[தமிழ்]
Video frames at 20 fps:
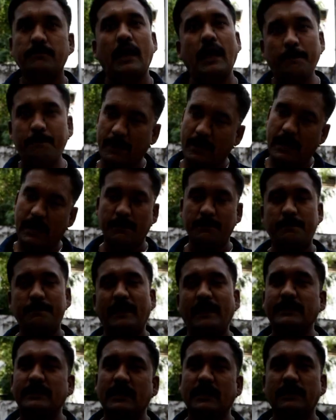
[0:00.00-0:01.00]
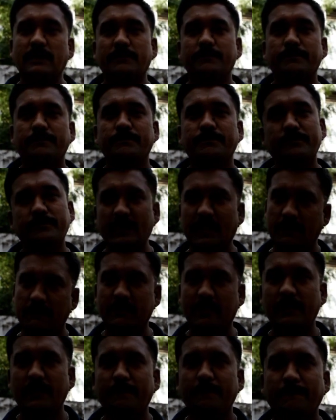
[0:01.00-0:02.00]
அப்போ ஆமாம் பண்ணுறாங்க
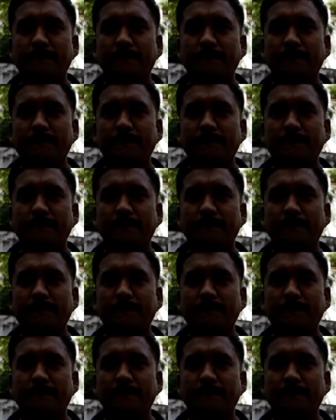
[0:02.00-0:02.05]
ஆமாம்